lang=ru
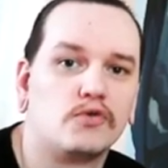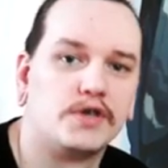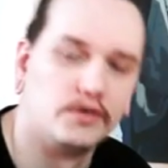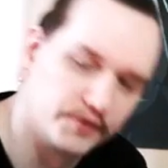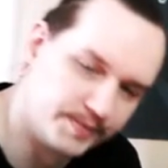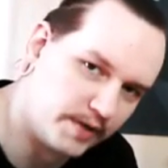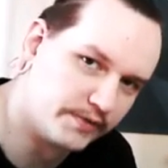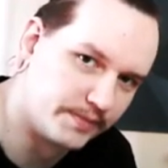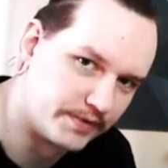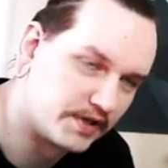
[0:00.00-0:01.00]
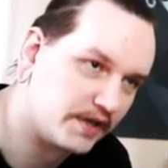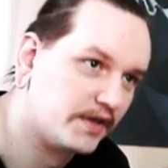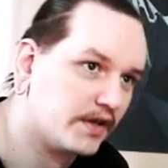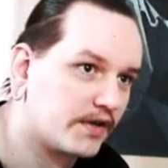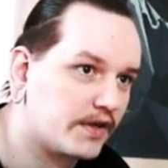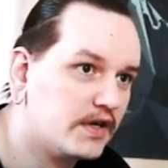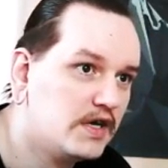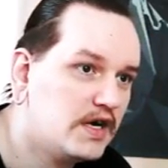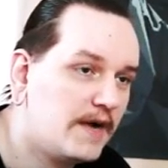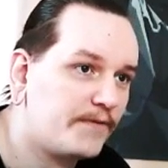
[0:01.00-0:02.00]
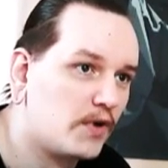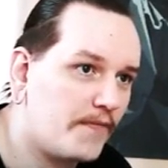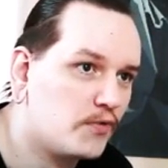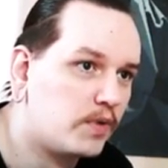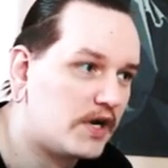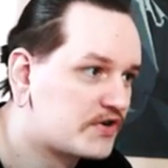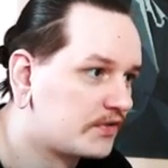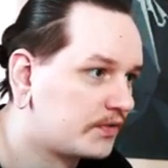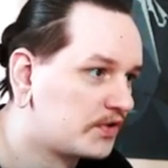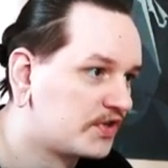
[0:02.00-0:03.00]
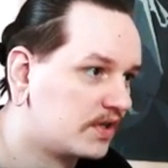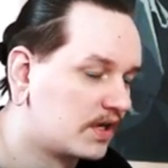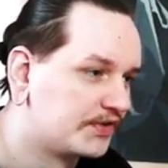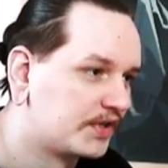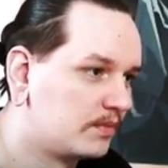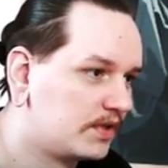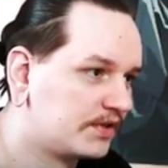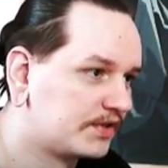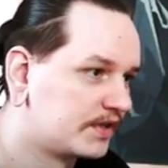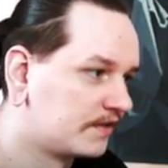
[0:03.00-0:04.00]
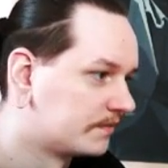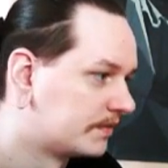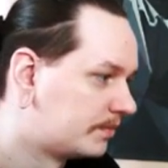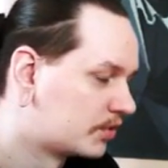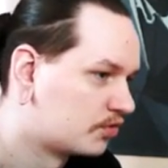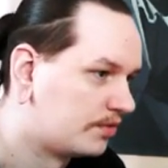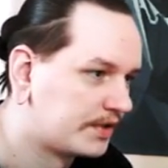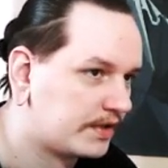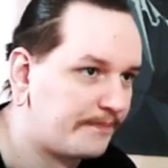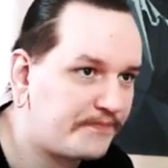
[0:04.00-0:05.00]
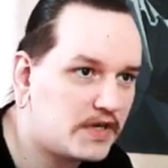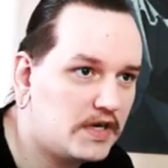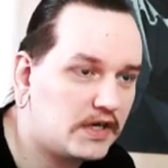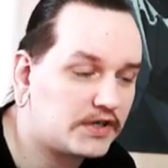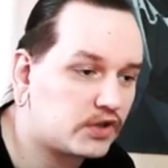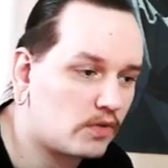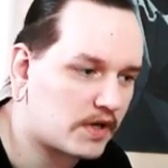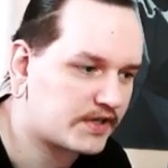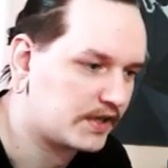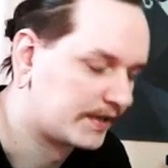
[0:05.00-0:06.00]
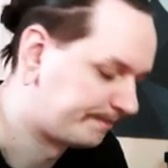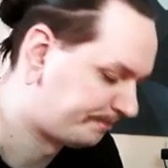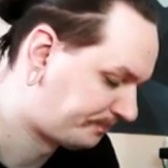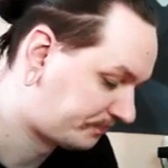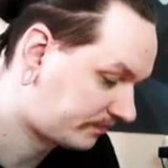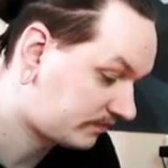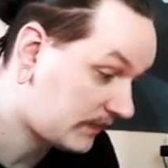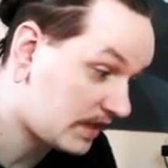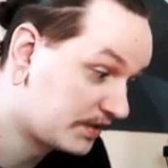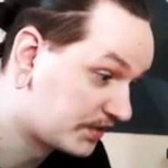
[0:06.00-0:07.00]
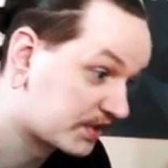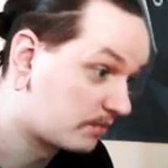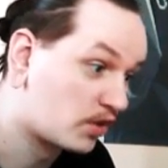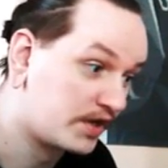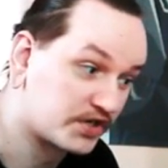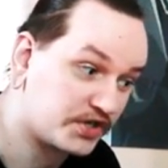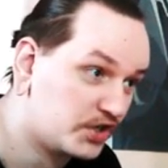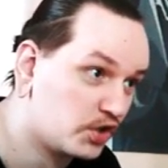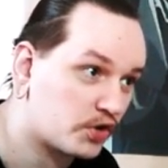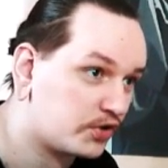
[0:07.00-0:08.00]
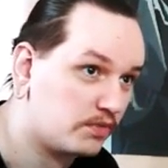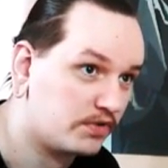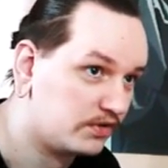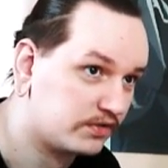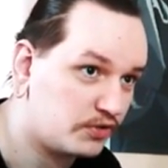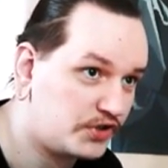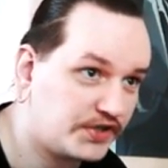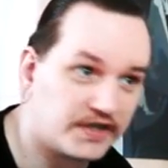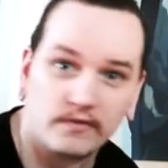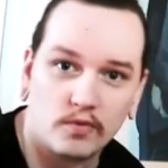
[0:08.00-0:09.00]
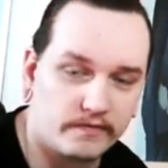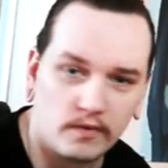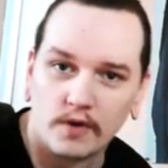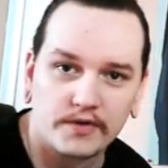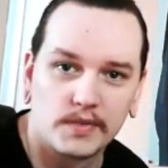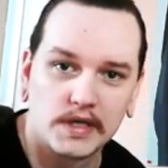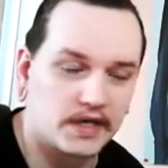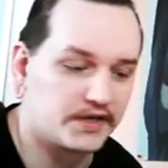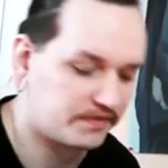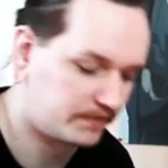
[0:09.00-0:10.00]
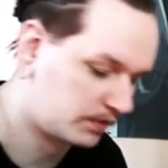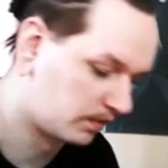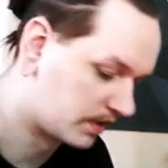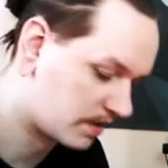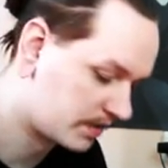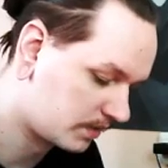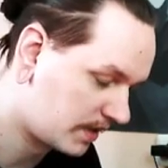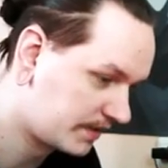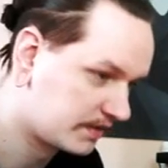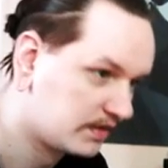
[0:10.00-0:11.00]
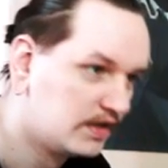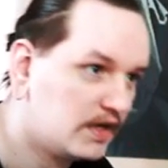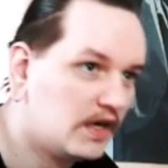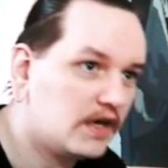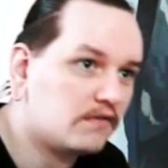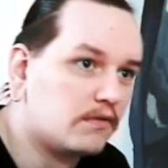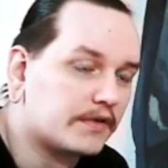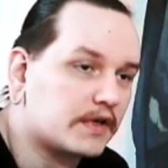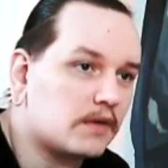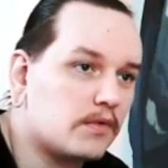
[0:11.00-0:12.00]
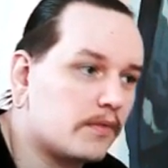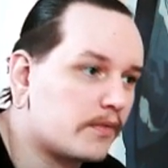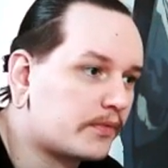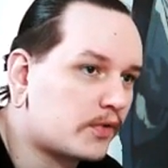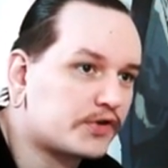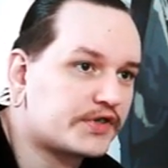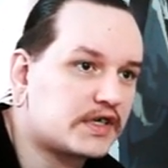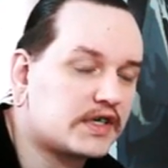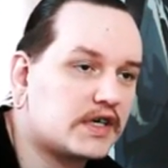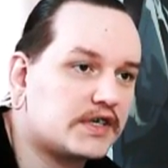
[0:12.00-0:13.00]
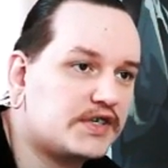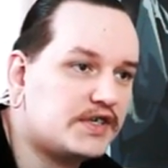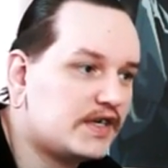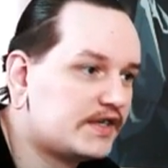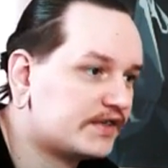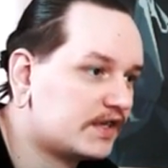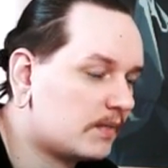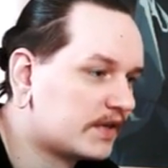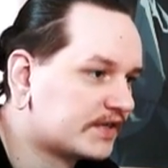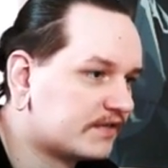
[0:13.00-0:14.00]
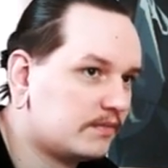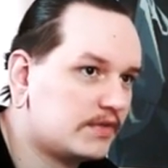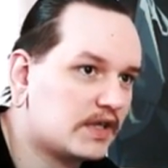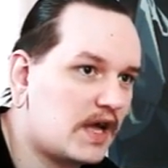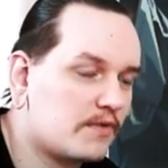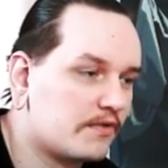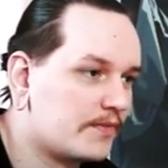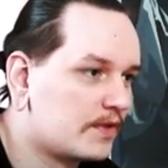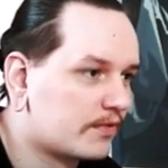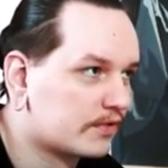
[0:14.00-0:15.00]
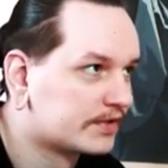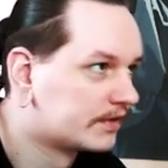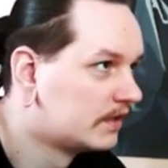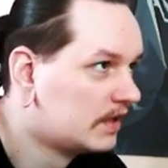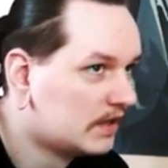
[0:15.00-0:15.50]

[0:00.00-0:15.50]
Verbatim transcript: я уже не успею записать, наверное. Но одну пачку точно до конца месяца я вам запишу. Это стопроцентно. Если со мной, конечно, еще что-нибудь не случится, год у меня, конечно, веселый, как понимаете. Вот, как бы просто сидеть, заниматься своими делами, вот мне просто